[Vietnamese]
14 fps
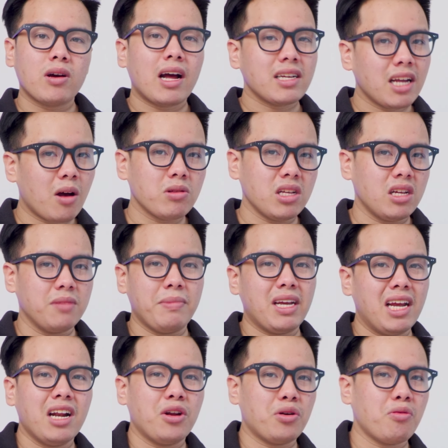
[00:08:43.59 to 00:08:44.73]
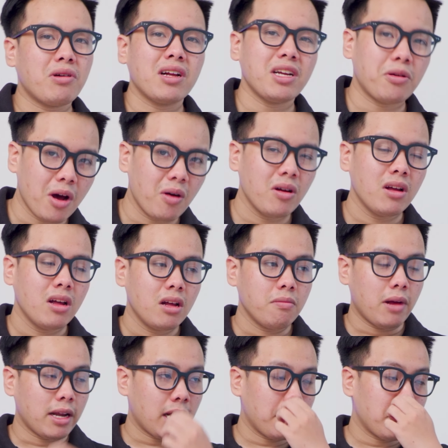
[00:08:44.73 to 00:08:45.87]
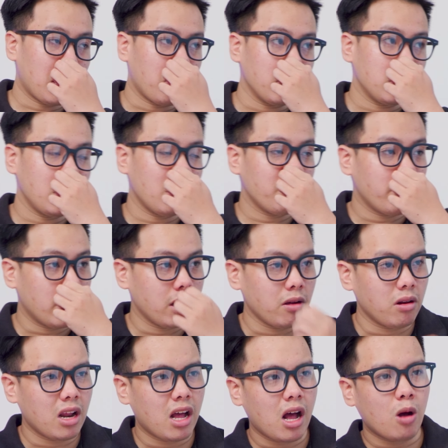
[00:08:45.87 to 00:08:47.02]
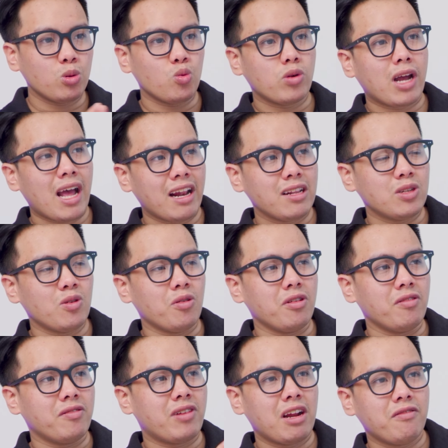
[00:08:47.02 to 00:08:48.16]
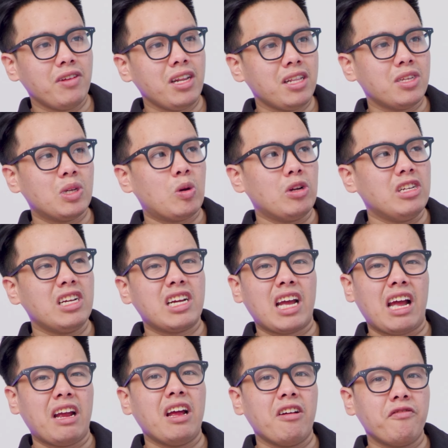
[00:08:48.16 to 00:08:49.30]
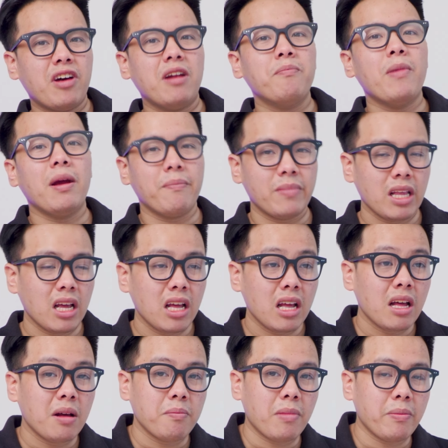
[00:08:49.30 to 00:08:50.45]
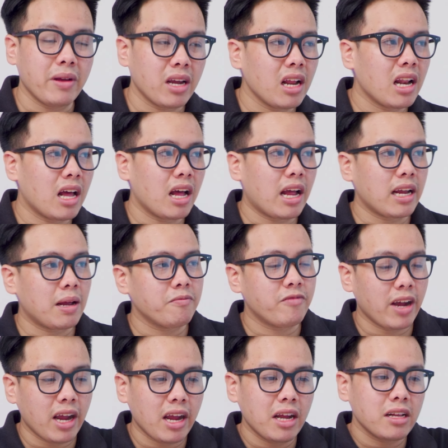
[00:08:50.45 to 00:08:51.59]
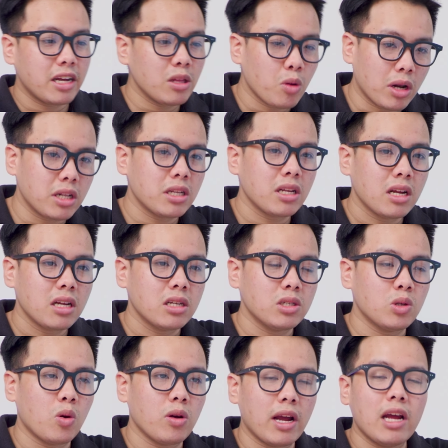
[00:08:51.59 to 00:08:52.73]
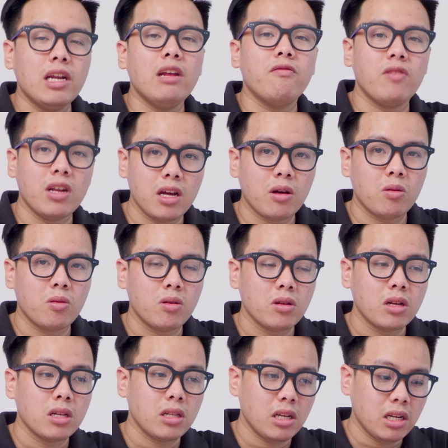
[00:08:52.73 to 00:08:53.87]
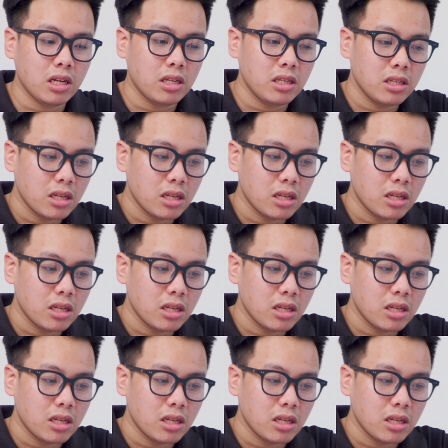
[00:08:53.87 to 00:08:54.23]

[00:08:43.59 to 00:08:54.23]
nó khác nhau thì mình nghĩ là nó không khác nhau đâu mà anh em nào mà thiên về gọi là AutoCAD rồi Revit rồi những cái à, phần mềm mà mình nghĩ là anh em vẽ kỹ thuật rồi edit video thì